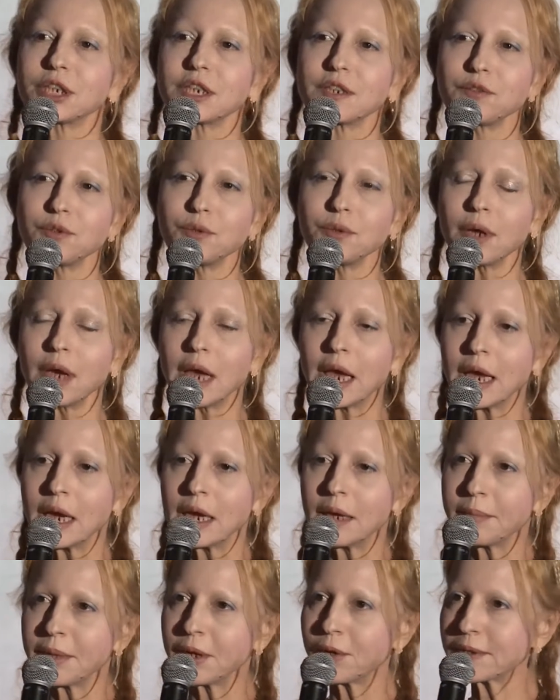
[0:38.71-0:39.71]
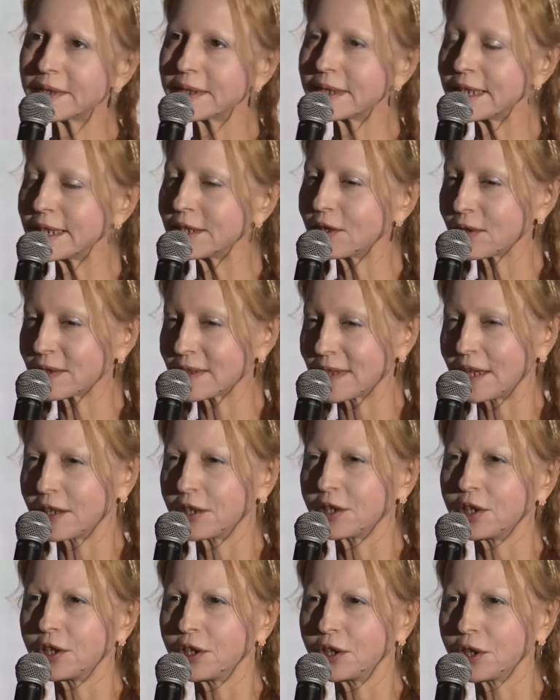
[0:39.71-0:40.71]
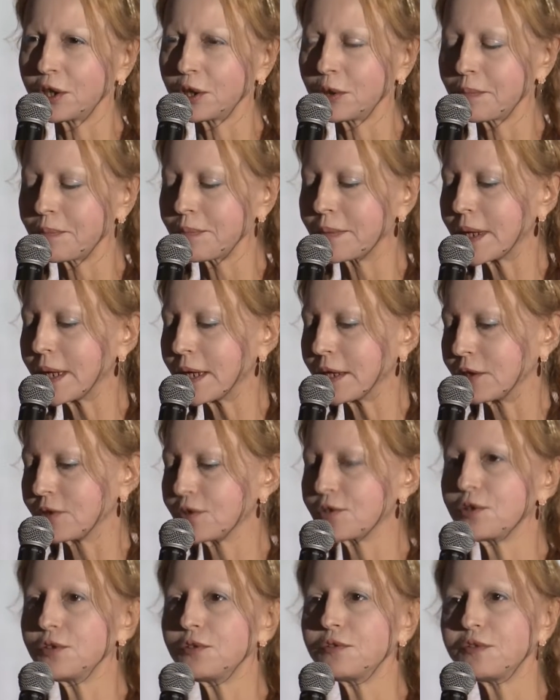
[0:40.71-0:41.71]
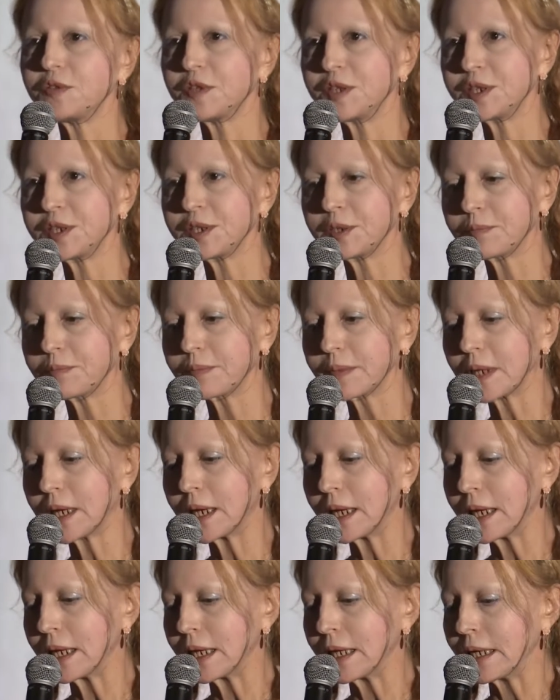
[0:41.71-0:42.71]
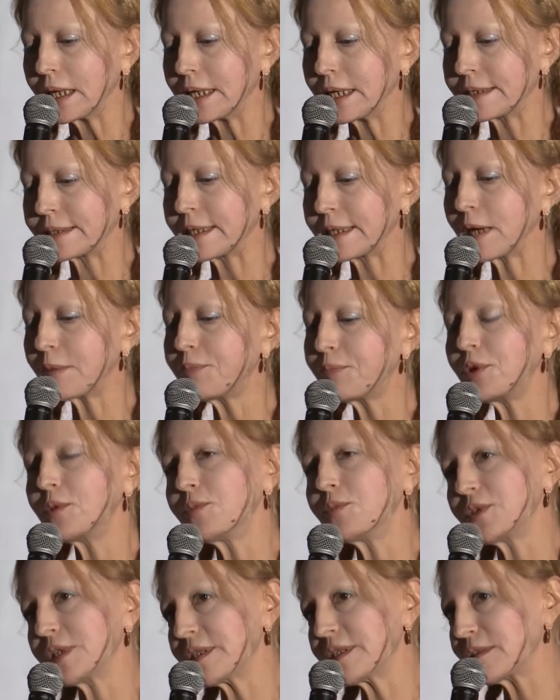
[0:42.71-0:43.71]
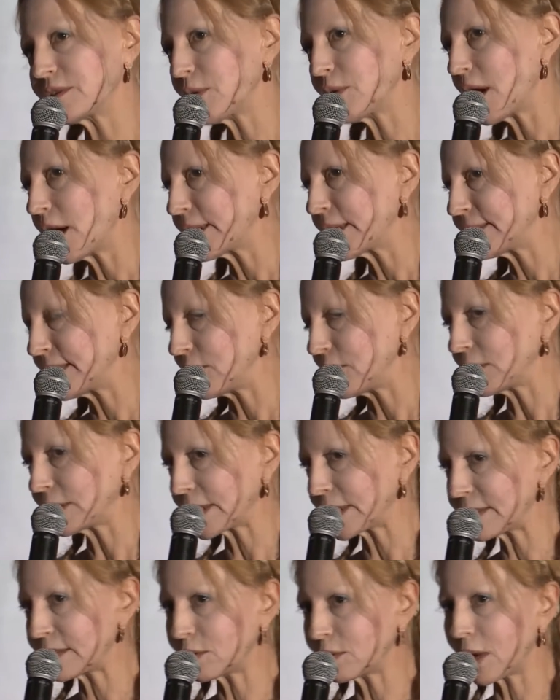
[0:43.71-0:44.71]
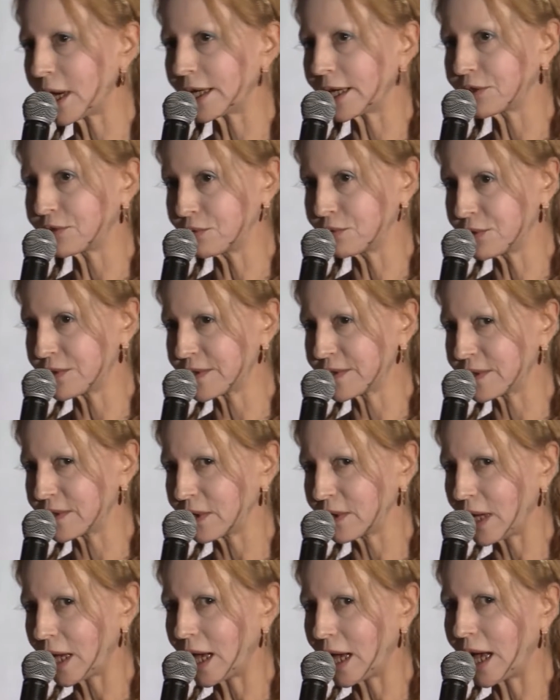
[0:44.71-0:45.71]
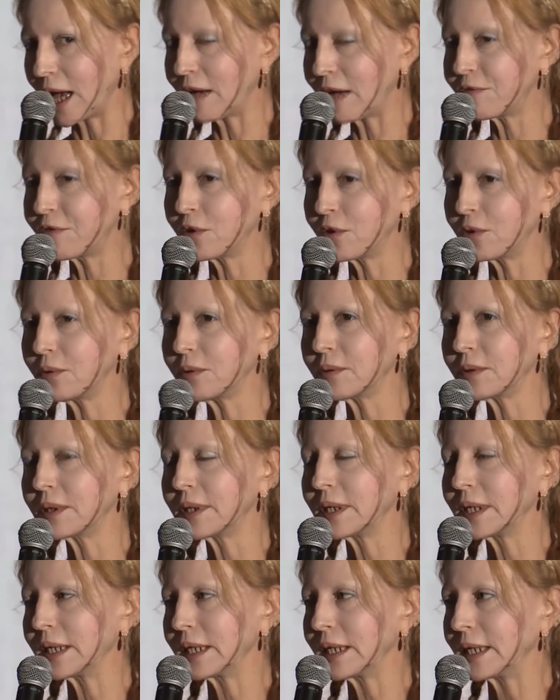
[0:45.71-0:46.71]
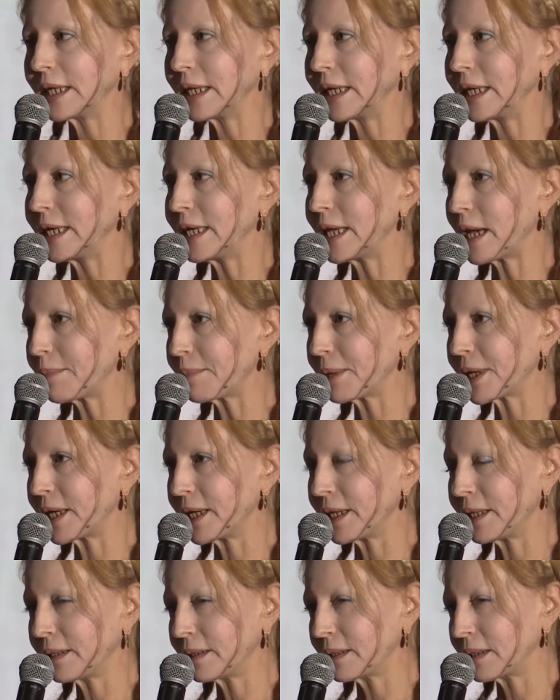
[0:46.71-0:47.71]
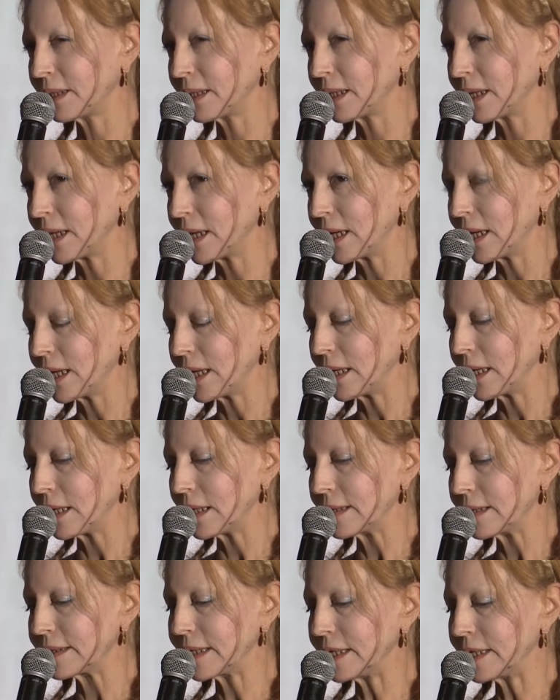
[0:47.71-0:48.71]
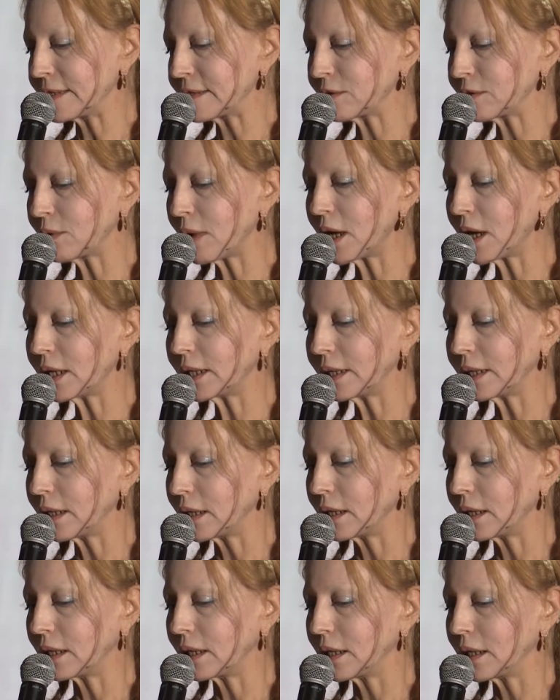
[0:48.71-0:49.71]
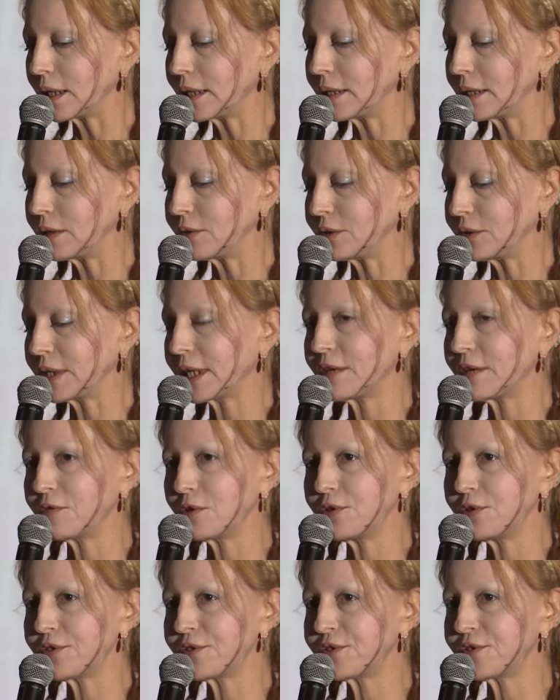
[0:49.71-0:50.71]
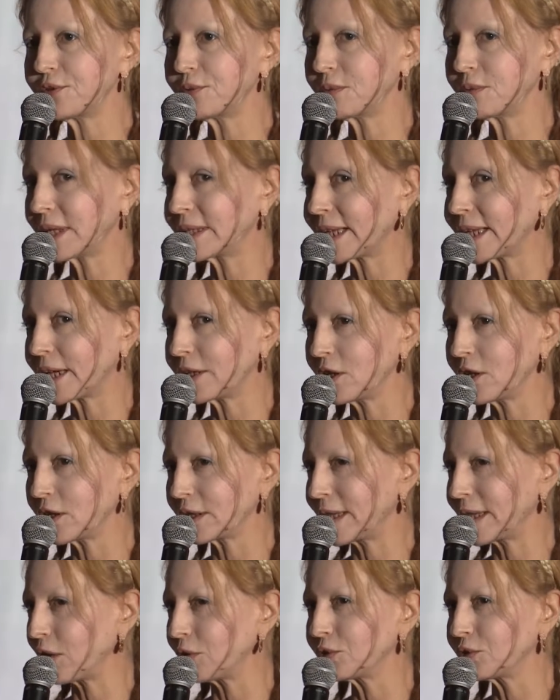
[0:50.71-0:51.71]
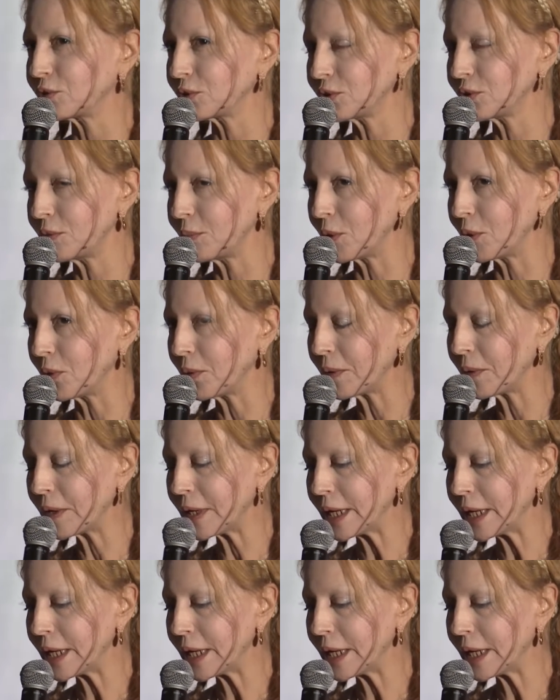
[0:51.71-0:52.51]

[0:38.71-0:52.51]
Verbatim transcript: de Jésus, mais aussi dans un cœur, dans une vie. Et c'est un peu mon histoire et c'est notre histoire à tous, avant et après. C'est l'histoire d'une révolution intérieure, d'un retournement.